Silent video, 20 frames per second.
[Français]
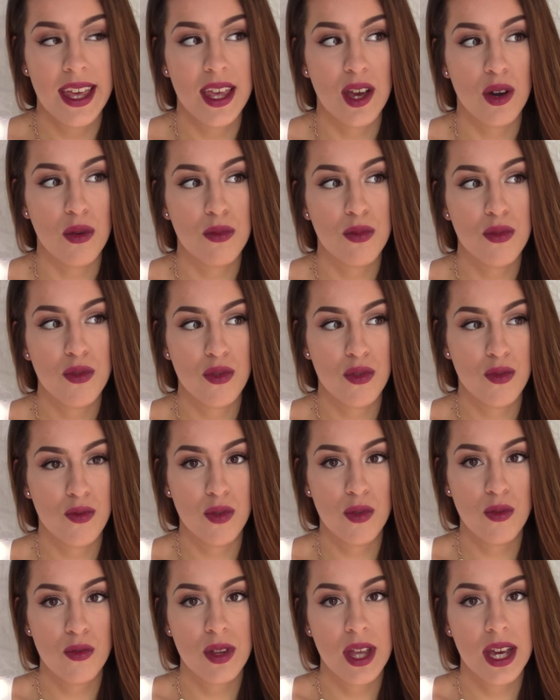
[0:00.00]
Et en plus,
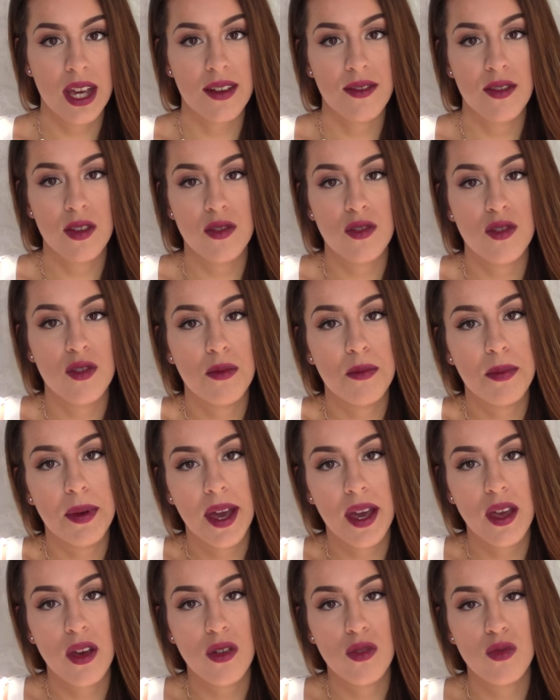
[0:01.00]
vu qu'on arrive dans une
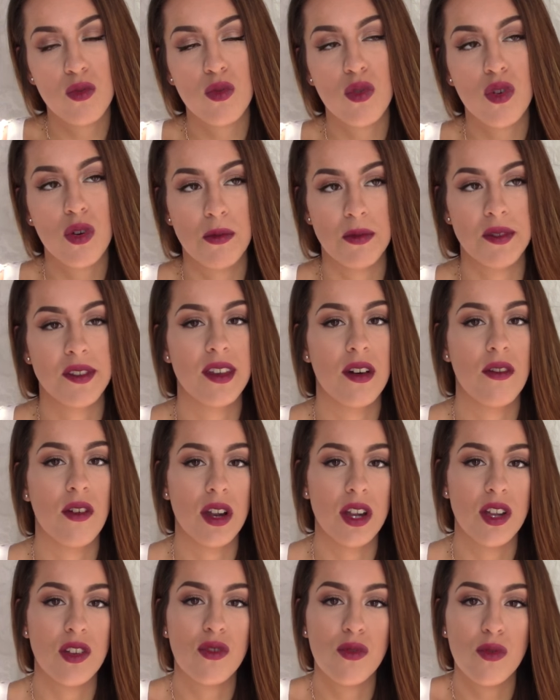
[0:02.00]
période où on commence à
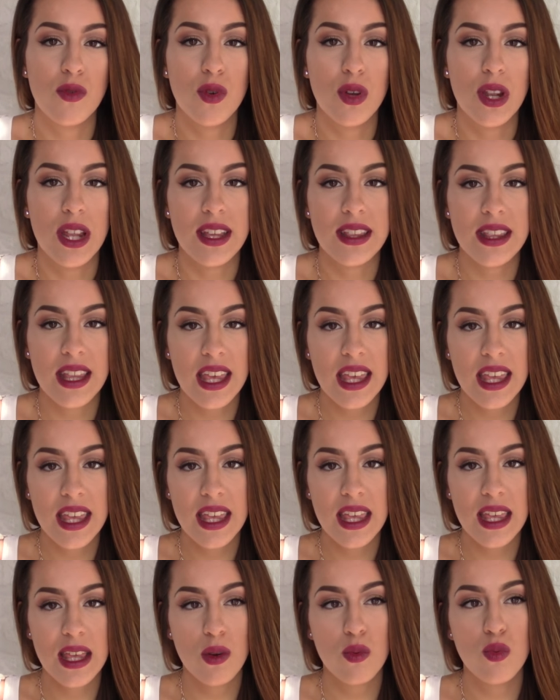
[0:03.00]
avoir les cheveux
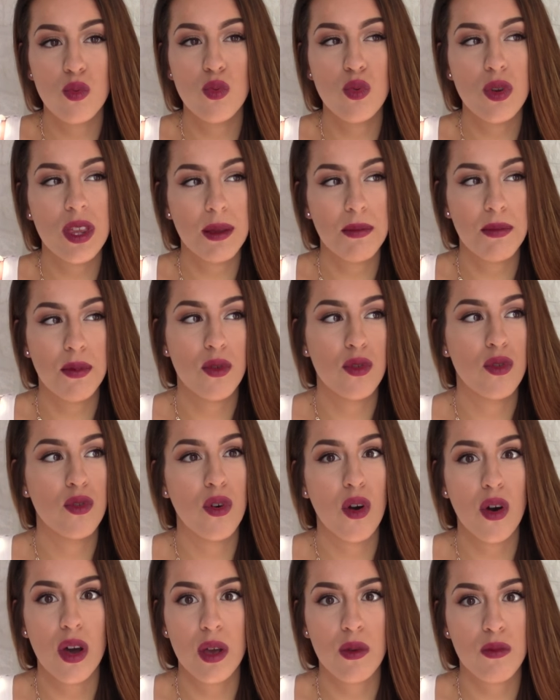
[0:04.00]
électriques ou qu'il pleut
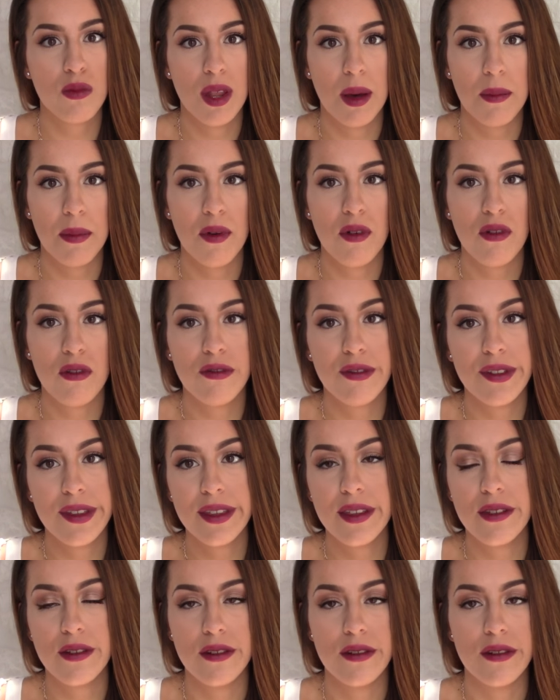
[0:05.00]
dehors et qu'on n'a pas
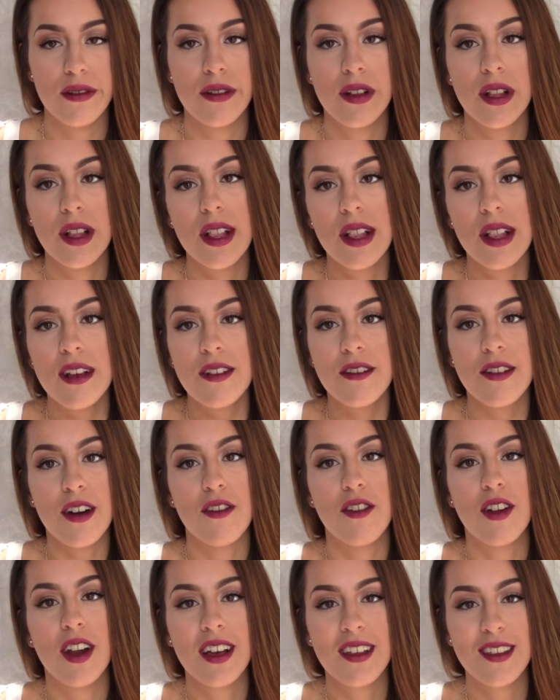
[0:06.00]
envie, euh,
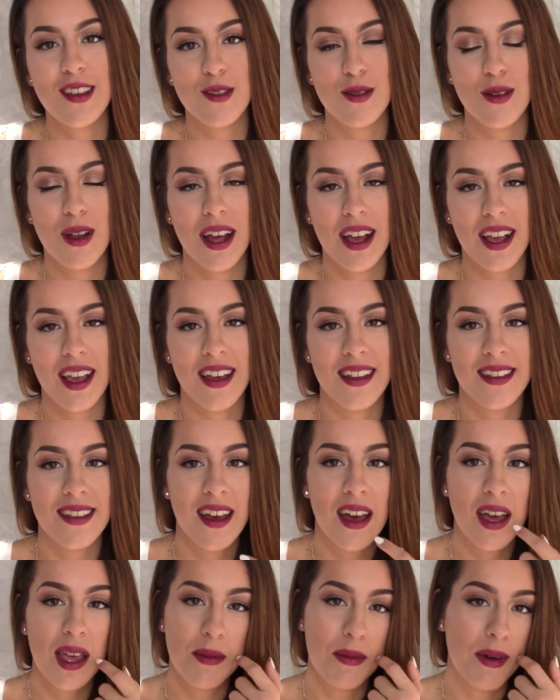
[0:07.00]
enfin voilà, que ce soit la
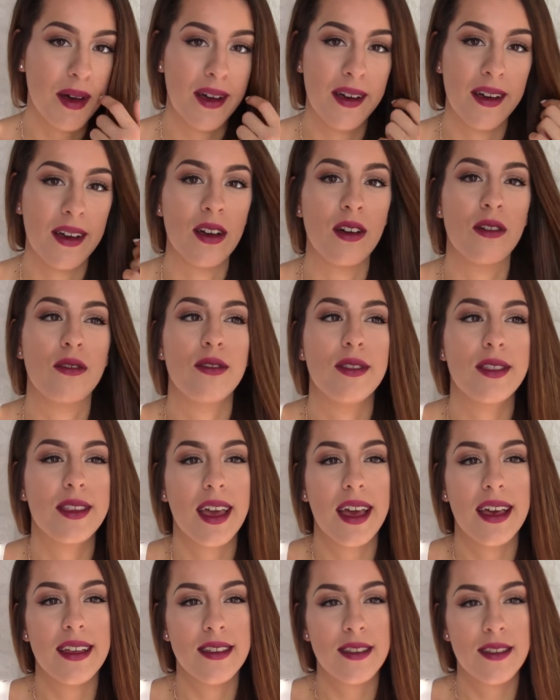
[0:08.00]
cata, et eh ben une
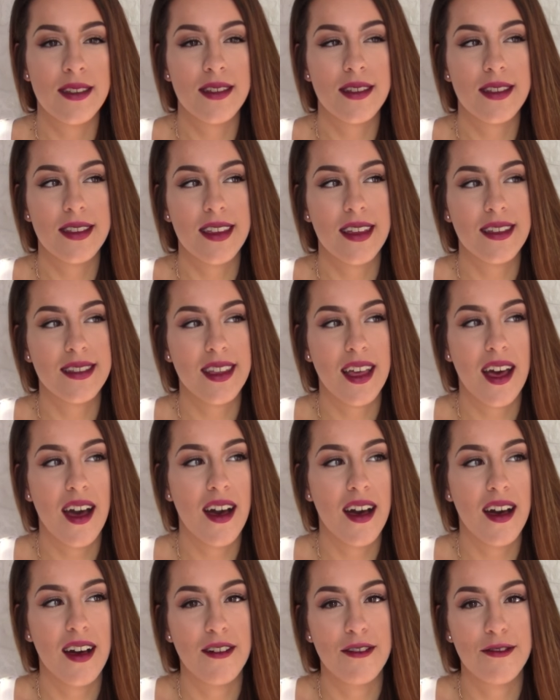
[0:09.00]
tresse ça
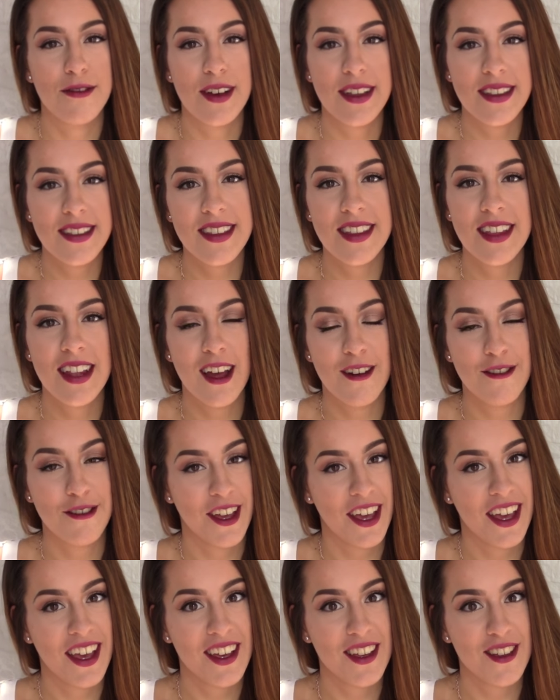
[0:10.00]
sera facile à
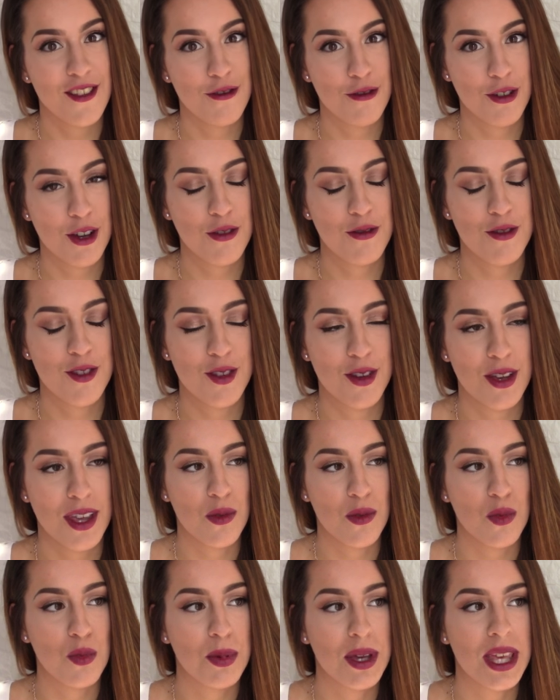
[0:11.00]
faire une fois que vous
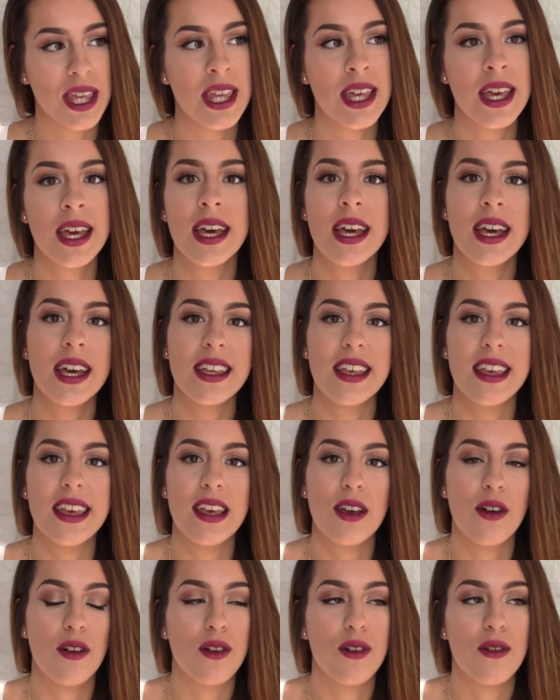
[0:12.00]
compris.
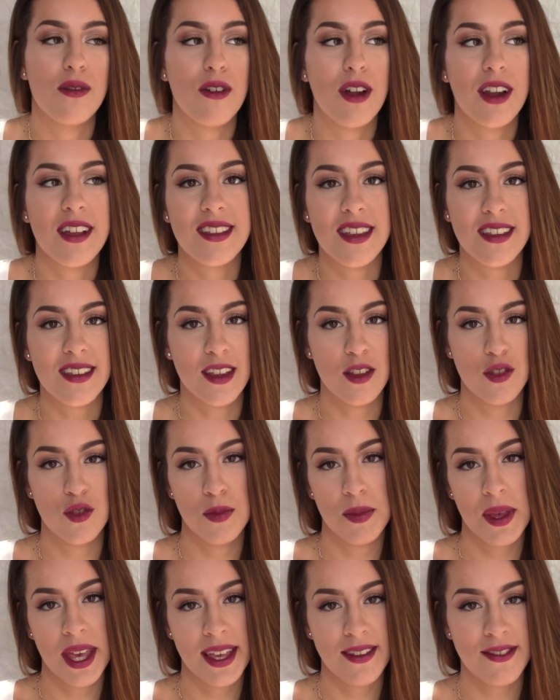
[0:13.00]
Et voilà, ça sera
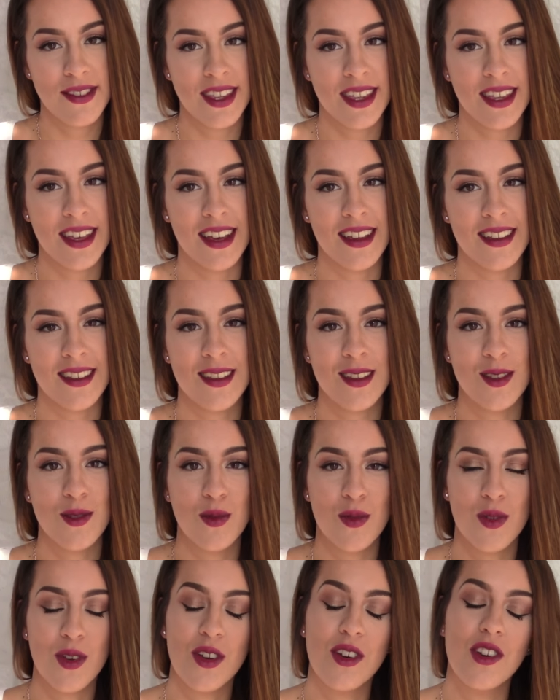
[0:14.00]
super efficace.
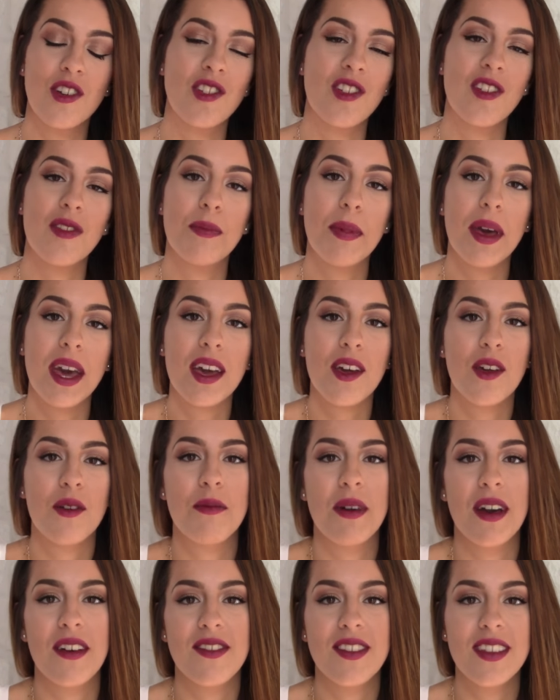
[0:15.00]
Donc j'espère que
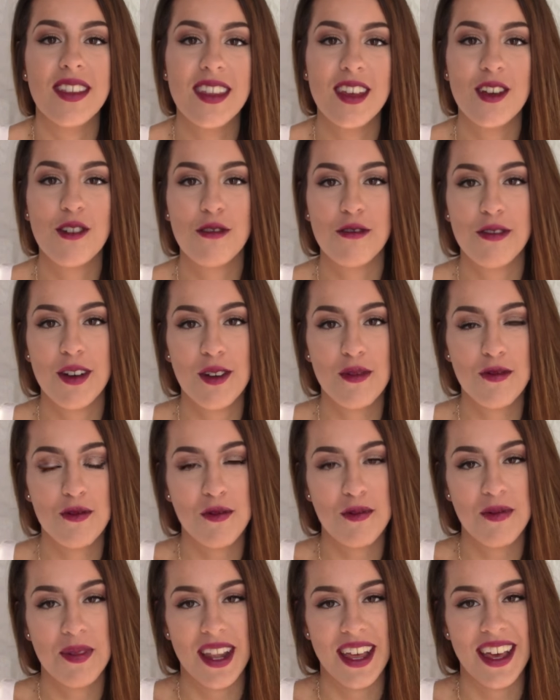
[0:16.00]
ma vidéo va
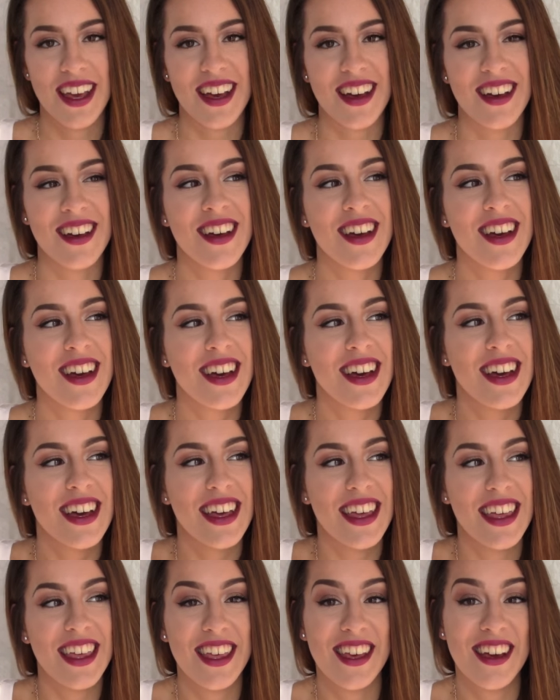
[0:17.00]
vous plaire
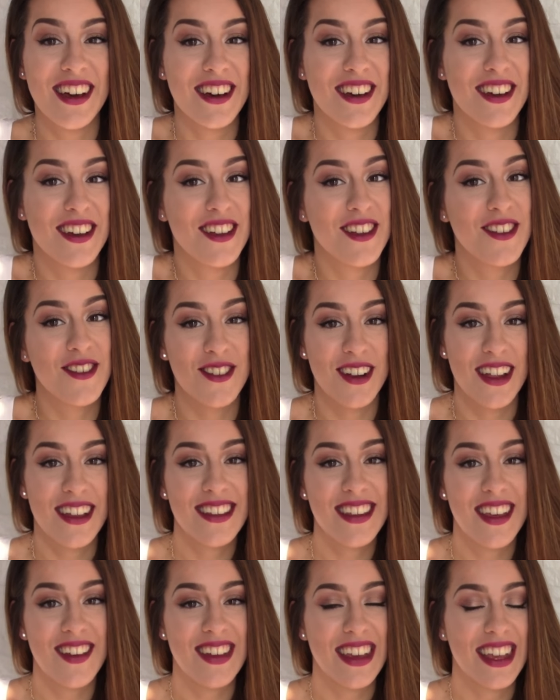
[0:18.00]
et je vous
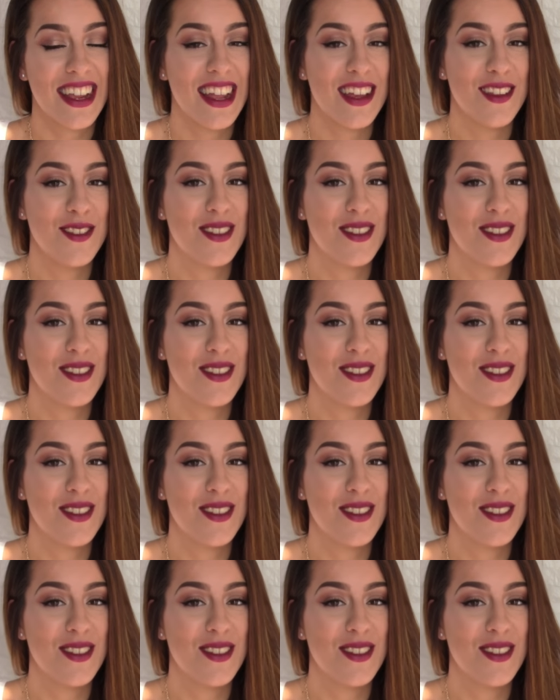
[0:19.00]
laisse avec la